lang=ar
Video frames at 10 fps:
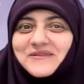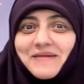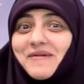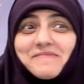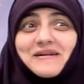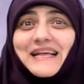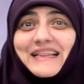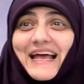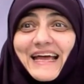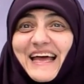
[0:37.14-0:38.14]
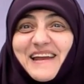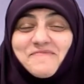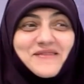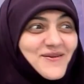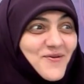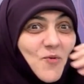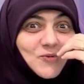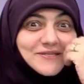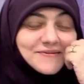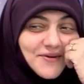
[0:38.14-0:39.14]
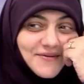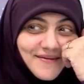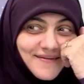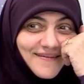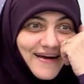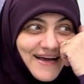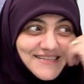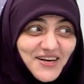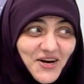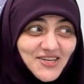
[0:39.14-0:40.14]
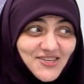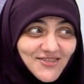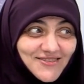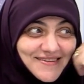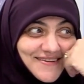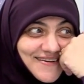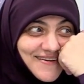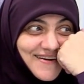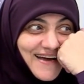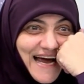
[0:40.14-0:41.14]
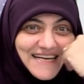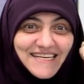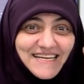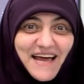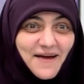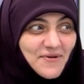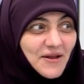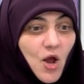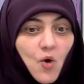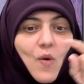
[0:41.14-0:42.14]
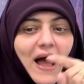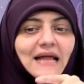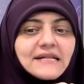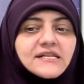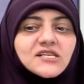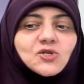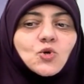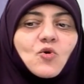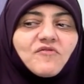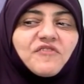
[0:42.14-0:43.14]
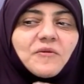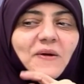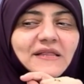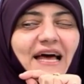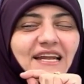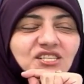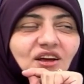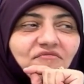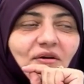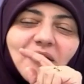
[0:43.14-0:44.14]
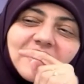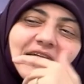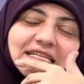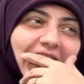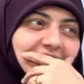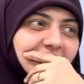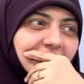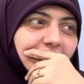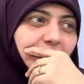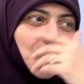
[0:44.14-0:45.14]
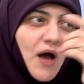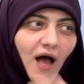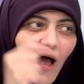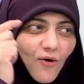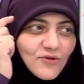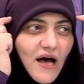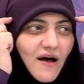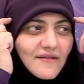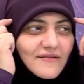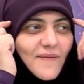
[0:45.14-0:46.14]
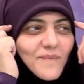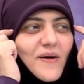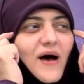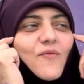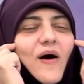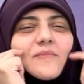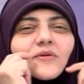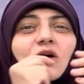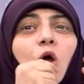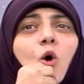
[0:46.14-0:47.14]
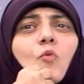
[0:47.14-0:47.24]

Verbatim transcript: وجميع ما تتخيلي من الرموز عايزين قصص عايزين نعمل وعندي سلوك في البيت انا شايفاه محتاج تعديل اقعد اخطط بقى واعمل